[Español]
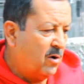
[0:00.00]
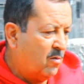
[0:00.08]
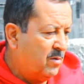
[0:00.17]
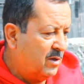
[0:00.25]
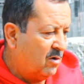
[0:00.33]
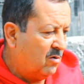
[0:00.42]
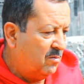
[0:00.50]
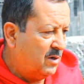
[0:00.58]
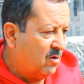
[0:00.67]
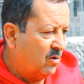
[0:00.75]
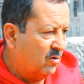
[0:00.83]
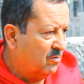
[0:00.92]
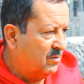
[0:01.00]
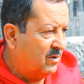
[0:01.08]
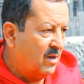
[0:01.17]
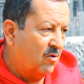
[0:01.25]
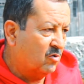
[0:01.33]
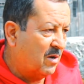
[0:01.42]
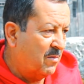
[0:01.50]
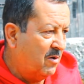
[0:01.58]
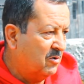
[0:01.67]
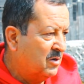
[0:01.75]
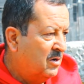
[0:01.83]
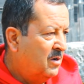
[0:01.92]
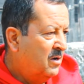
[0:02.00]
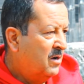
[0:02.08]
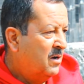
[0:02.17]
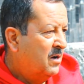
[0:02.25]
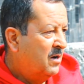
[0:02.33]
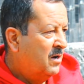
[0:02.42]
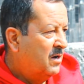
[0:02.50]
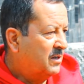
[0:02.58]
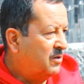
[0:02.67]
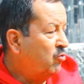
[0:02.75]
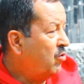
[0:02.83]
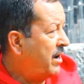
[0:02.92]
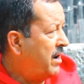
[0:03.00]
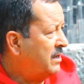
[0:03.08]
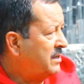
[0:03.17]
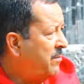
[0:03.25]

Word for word: lo he comentado conmigo y con los amigos, si uno ganara